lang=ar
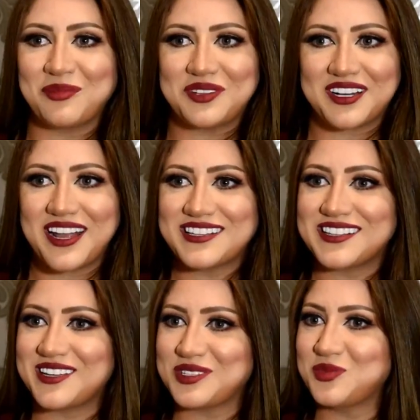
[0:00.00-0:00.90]
عبد
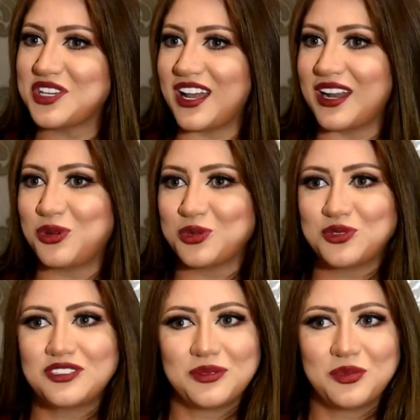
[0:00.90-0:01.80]
الرازق تمشي على
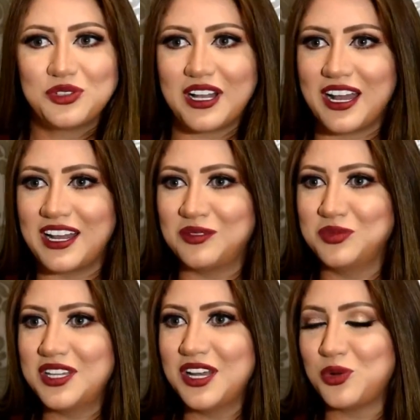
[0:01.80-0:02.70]
خطوط الموضه
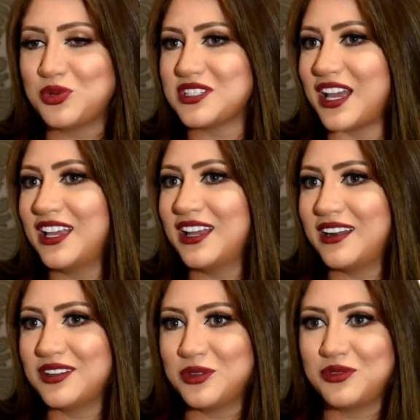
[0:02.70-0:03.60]
العالميه
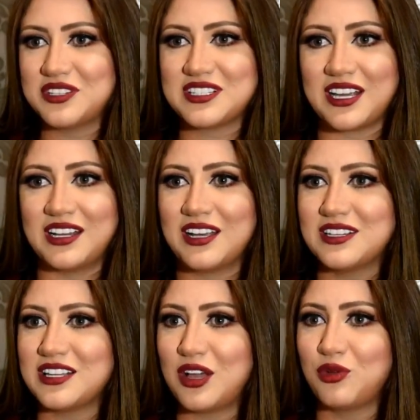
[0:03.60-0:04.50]
وتغير في ستايل
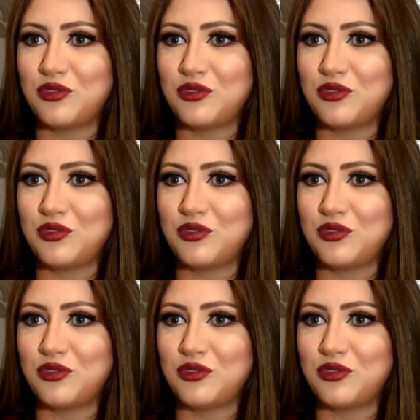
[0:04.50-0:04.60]
ستايلاتها